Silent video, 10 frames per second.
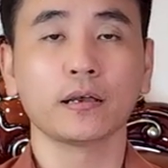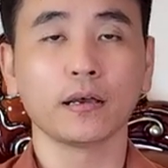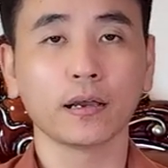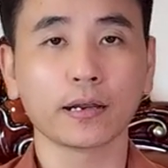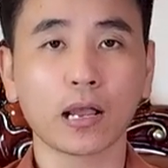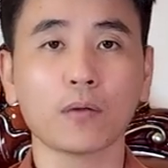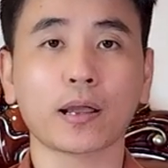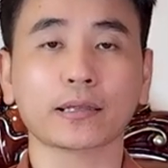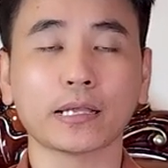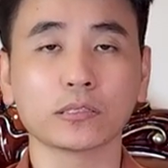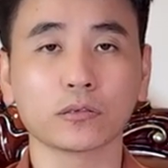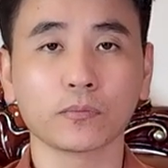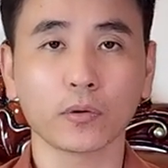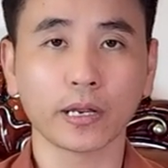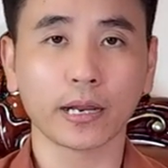à, đang có mặt tại showroom
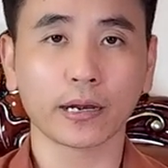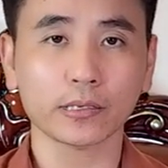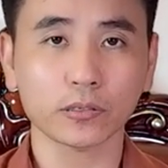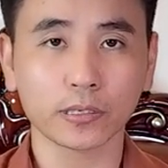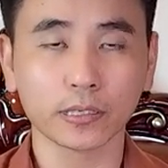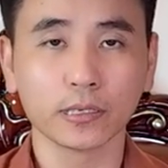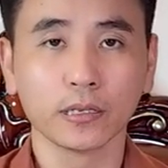của kỳ lan luxury